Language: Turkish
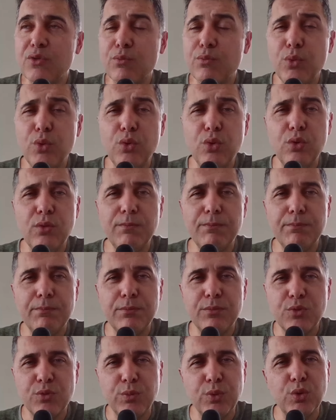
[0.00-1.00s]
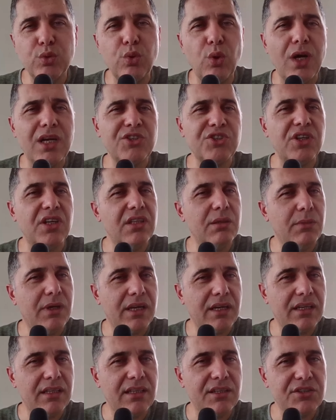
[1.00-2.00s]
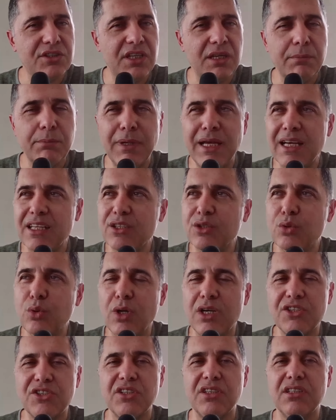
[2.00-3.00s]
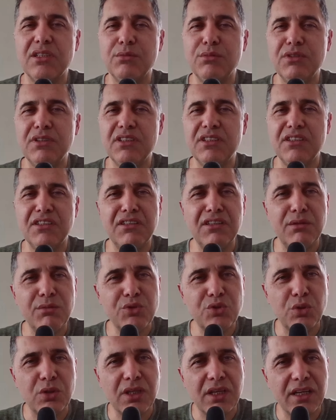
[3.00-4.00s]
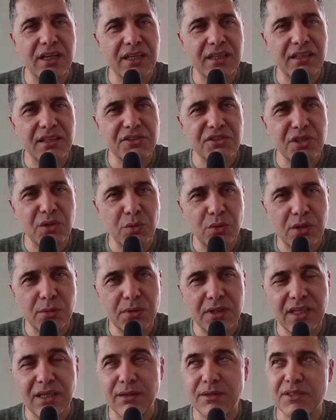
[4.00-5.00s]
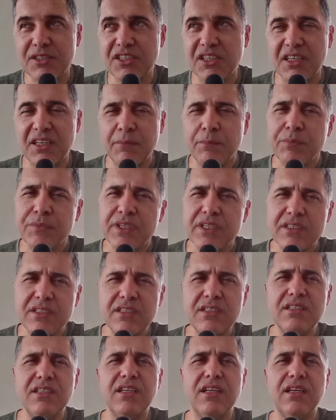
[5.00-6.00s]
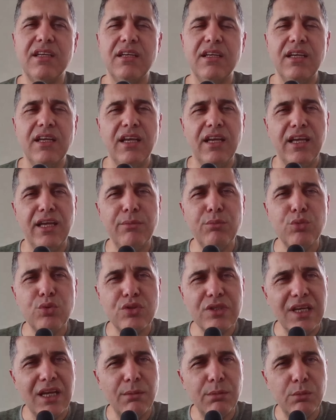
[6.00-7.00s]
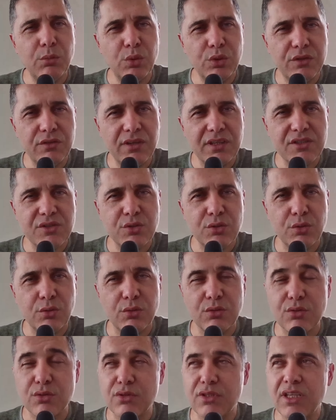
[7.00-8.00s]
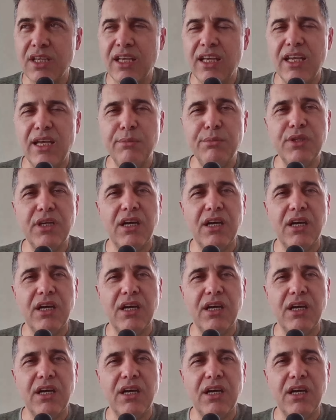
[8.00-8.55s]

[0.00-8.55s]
Bu bu doğaç anım arkadaşlar. Belki doğaç anımı dinlemiş olan arkadaşlar olabilir ancak sizlere hem güzel bir motivasyon olsun hem de